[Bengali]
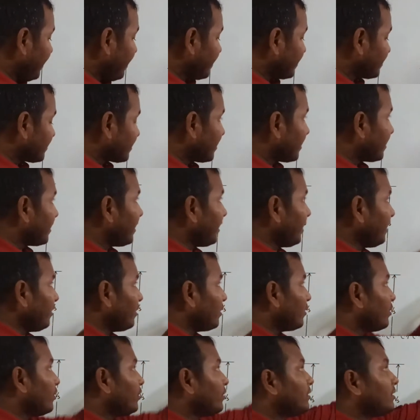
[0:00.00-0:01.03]
ইএস e কি কি
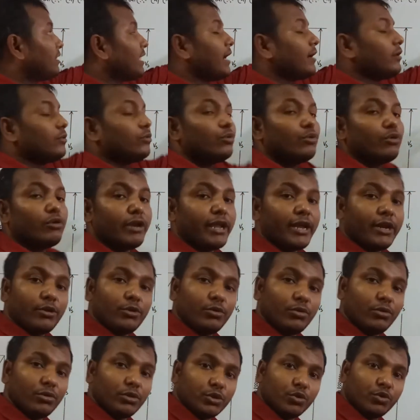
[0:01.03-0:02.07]
তার তুলনায়
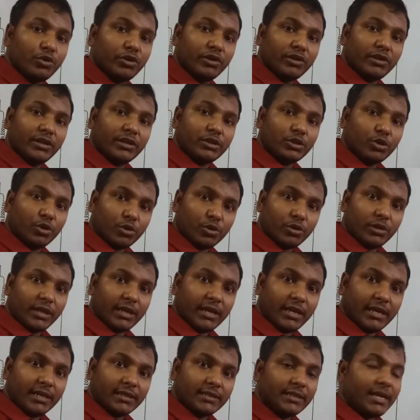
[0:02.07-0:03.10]
একটু ছোট
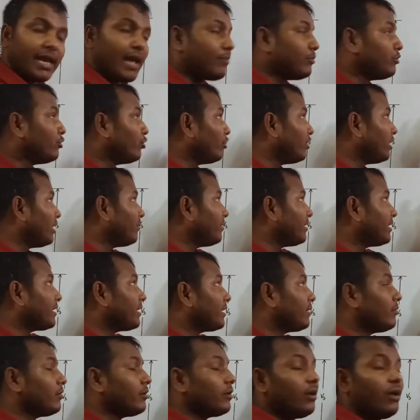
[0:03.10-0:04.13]
দেখিয়েছি আমি ধরে নিলাম এটা
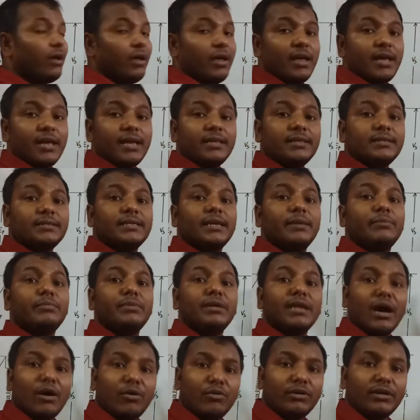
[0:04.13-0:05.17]
কি বলো স্টেপ
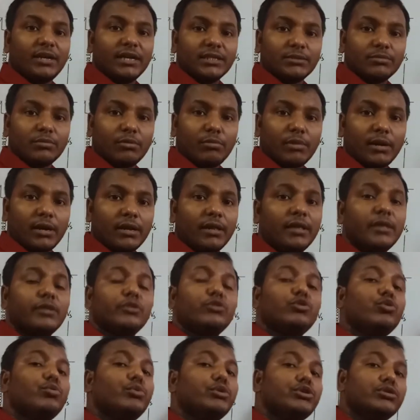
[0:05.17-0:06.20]
ডাউন ট্রান্সফর্মার
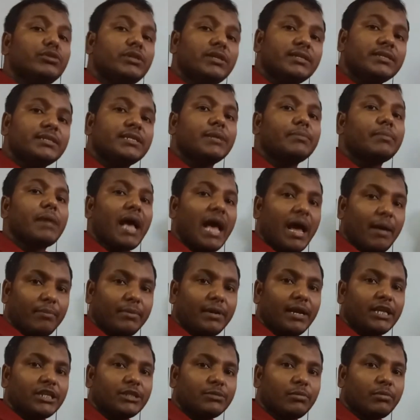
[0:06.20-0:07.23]
তুমি যদি স্টেপ আপ
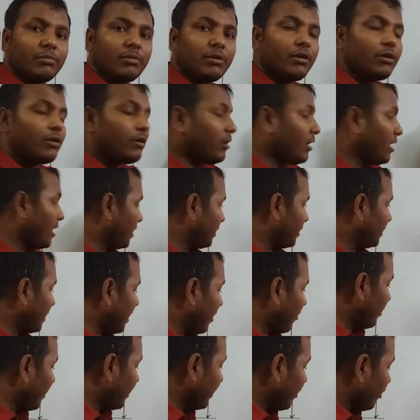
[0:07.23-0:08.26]
ট্রান্সফর্ম করো
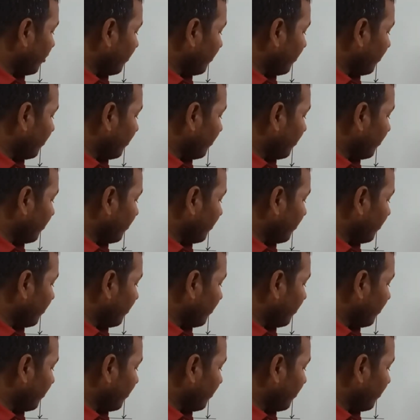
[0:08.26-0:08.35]
তাহলে কি